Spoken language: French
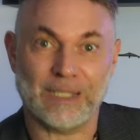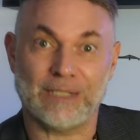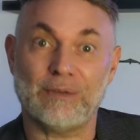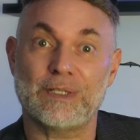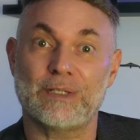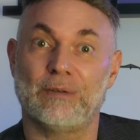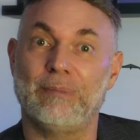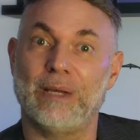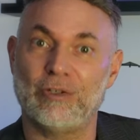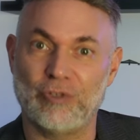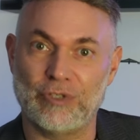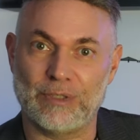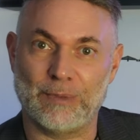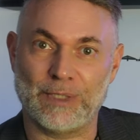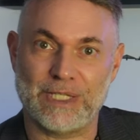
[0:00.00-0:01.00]
Maintenant, si on parle
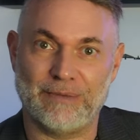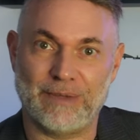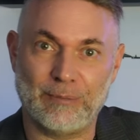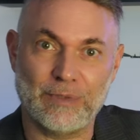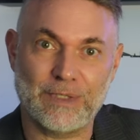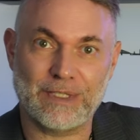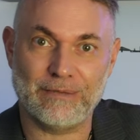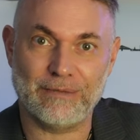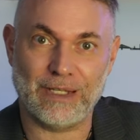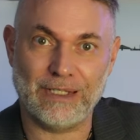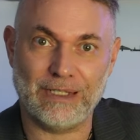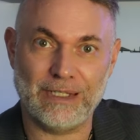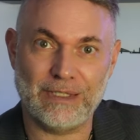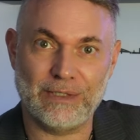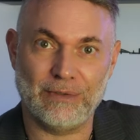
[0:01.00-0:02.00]
justement de ces fameuses
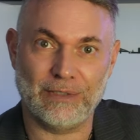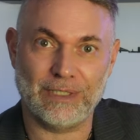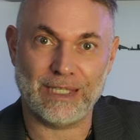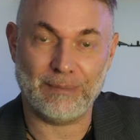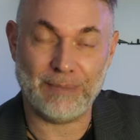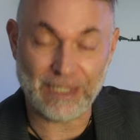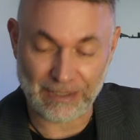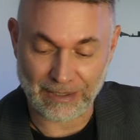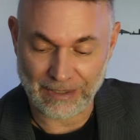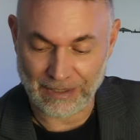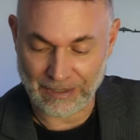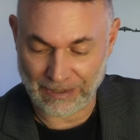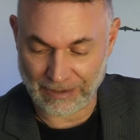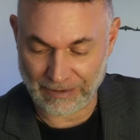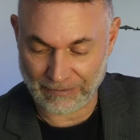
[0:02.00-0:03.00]
valises de cabine,
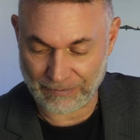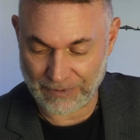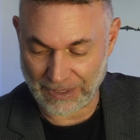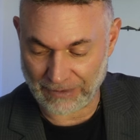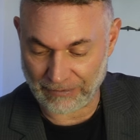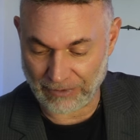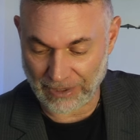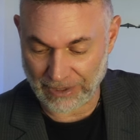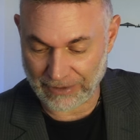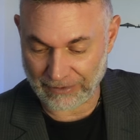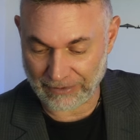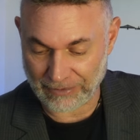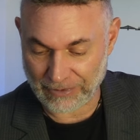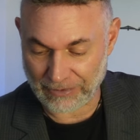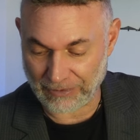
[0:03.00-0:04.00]
euh, vous allez voir
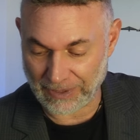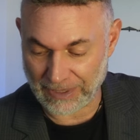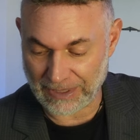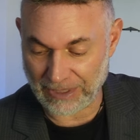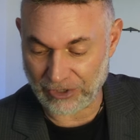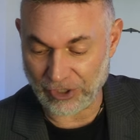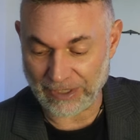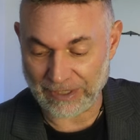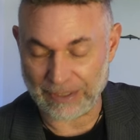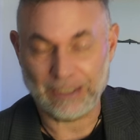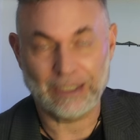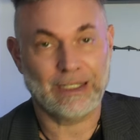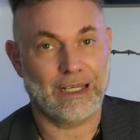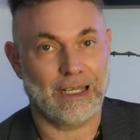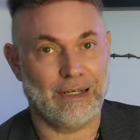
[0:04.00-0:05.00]
que sur EasyJet,
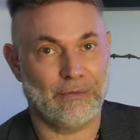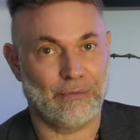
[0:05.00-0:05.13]
elles